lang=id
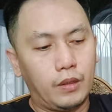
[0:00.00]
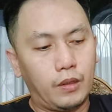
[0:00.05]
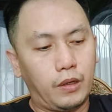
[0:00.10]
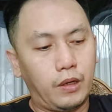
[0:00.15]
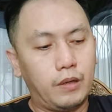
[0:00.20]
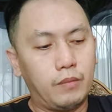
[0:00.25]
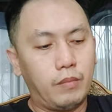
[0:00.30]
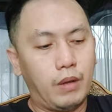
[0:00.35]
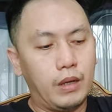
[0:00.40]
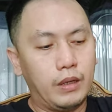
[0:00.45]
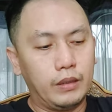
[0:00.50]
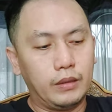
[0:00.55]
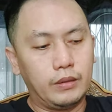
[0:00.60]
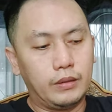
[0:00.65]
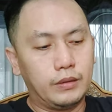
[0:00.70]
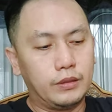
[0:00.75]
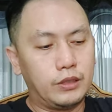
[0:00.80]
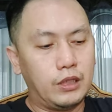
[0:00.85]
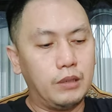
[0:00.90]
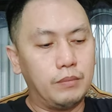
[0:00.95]
keren banget
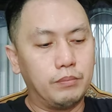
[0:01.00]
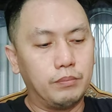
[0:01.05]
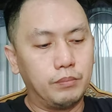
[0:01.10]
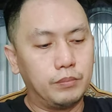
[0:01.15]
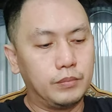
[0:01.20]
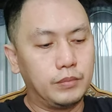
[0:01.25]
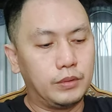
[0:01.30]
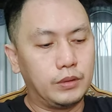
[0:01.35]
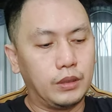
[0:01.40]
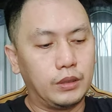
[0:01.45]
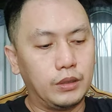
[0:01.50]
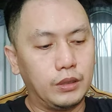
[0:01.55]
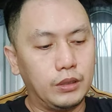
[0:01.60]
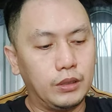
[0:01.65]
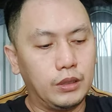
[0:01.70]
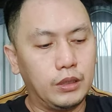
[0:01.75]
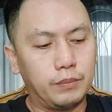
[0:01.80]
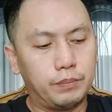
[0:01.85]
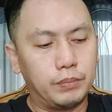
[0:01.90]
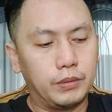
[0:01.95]
slim
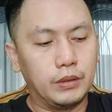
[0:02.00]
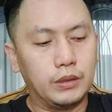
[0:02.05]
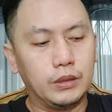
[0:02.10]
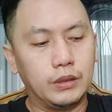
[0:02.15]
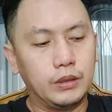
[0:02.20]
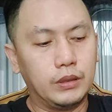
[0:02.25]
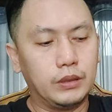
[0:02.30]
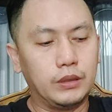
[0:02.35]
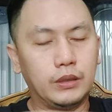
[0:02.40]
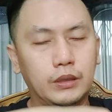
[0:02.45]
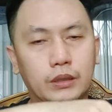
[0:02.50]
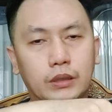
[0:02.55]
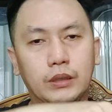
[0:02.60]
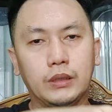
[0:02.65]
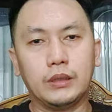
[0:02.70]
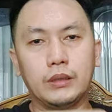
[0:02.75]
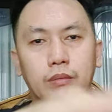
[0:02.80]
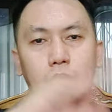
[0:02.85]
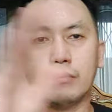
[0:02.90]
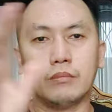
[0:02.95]
jadi lebih
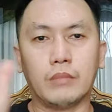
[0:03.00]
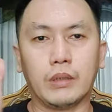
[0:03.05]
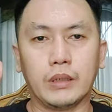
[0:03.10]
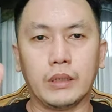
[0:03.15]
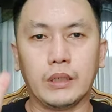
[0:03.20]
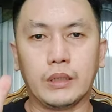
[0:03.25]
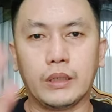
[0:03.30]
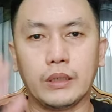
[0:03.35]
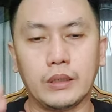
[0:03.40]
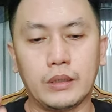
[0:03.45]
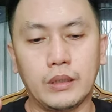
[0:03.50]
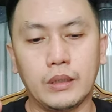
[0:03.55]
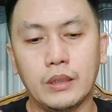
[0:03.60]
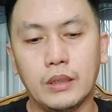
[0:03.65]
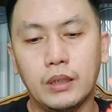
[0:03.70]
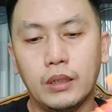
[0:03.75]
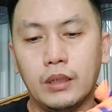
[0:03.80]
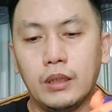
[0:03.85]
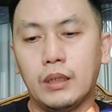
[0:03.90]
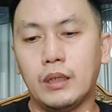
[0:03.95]
menggigit
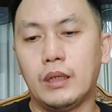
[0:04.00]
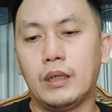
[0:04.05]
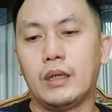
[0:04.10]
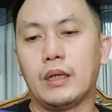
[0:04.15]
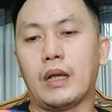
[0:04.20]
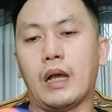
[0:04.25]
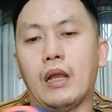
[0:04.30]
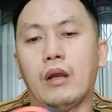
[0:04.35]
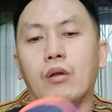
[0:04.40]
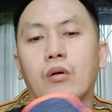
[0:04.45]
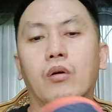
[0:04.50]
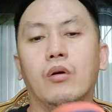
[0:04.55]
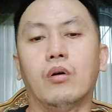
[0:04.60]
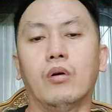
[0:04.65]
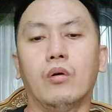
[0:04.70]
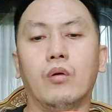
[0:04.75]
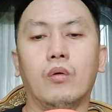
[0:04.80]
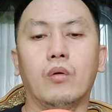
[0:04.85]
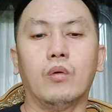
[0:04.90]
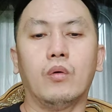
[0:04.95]

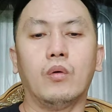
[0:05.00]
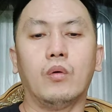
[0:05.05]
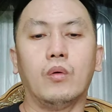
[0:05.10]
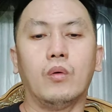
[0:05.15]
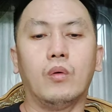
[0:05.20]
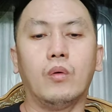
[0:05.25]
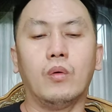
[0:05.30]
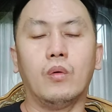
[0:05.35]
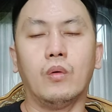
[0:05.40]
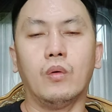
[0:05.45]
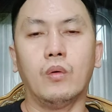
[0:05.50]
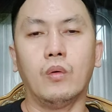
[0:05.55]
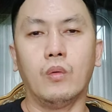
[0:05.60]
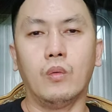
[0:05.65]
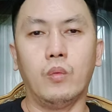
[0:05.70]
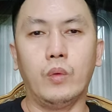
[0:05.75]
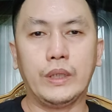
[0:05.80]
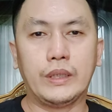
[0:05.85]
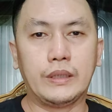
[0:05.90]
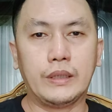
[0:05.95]
kalau
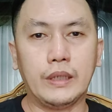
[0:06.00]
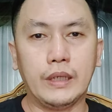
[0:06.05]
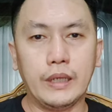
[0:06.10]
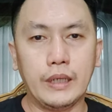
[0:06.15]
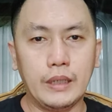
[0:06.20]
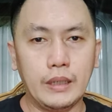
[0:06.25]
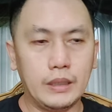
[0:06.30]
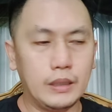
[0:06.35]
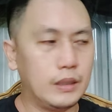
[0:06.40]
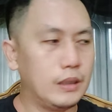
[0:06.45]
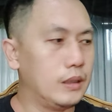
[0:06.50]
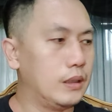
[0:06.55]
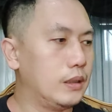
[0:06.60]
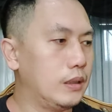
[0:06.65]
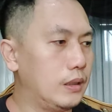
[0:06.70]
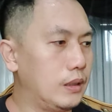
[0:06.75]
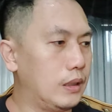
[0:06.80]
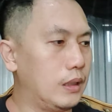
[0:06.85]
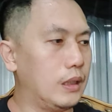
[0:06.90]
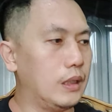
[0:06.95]
WD uh,
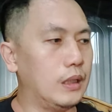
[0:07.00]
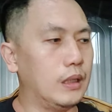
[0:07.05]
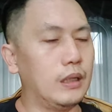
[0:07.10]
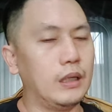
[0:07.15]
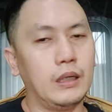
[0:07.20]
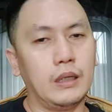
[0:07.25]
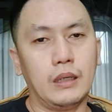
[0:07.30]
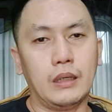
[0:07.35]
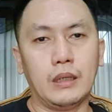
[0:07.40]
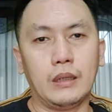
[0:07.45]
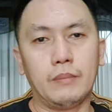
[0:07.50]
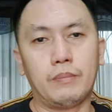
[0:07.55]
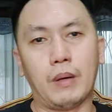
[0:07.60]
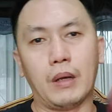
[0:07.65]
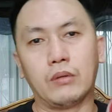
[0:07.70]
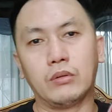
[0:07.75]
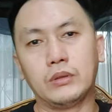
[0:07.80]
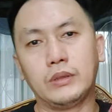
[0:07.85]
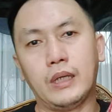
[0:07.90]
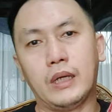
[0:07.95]
eh,
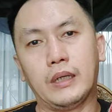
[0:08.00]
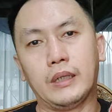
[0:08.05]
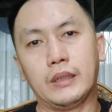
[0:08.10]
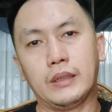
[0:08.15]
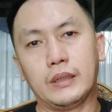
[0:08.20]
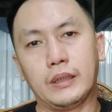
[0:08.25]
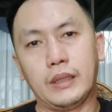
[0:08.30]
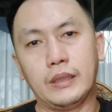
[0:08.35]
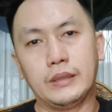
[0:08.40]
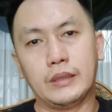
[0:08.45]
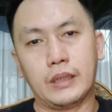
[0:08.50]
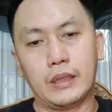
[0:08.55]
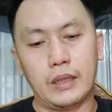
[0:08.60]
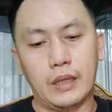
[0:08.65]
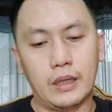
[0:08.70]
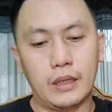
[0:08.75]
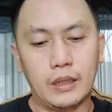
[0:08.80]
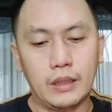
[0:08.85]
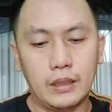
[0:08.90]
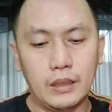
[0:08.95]
bagus yang Ranger
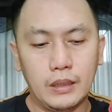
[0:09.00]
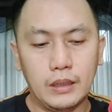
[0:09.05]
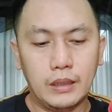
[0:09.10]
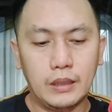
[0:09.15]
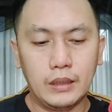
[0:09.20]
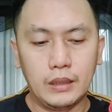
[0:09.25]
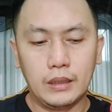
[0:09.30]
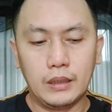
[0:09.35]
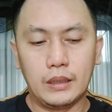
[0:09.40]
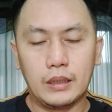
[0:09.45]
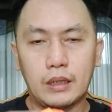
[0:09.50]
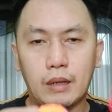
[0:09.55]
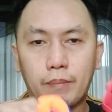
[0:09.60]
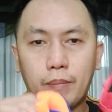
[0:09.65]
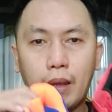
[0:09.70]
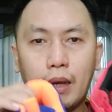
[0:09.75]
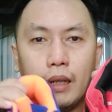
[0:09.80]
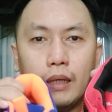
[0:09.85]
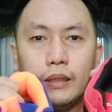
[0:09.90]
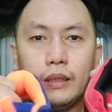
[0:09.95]
ya
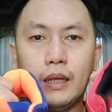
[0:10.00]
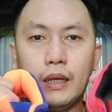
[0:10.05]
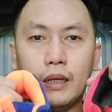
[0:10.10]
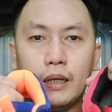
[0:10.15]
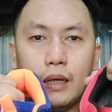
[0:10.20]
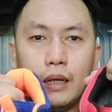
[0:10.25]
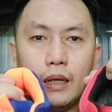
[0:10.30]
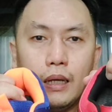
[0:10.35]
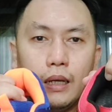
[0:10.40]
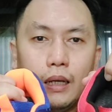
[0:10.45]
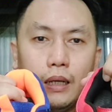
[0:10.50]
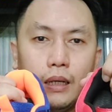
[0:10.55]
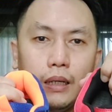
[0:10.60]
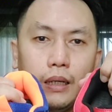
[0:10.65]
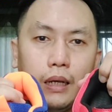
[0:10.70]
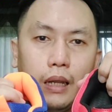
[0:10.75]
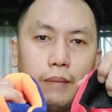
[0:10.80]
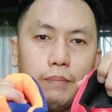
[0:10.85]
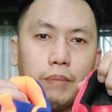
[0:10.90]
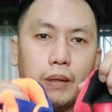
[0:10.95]
kepalanya
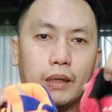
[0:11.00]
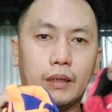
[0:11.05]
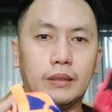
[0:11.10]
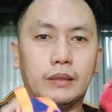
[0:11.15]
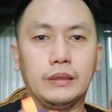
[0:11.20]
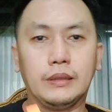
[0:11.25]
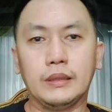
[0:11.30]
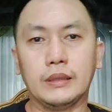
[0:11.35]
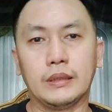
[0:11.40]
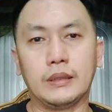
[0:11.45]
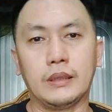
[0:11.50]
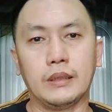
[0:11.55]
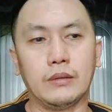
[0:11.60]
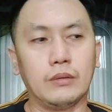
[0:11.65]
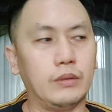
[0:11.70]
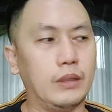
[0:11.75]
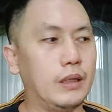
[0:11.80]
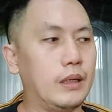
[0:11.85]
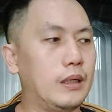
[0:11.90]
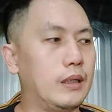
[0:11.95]
agak lebar dikit
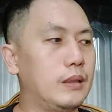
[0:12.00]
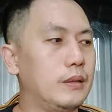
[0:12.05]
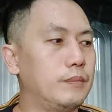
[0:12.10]
gitu ya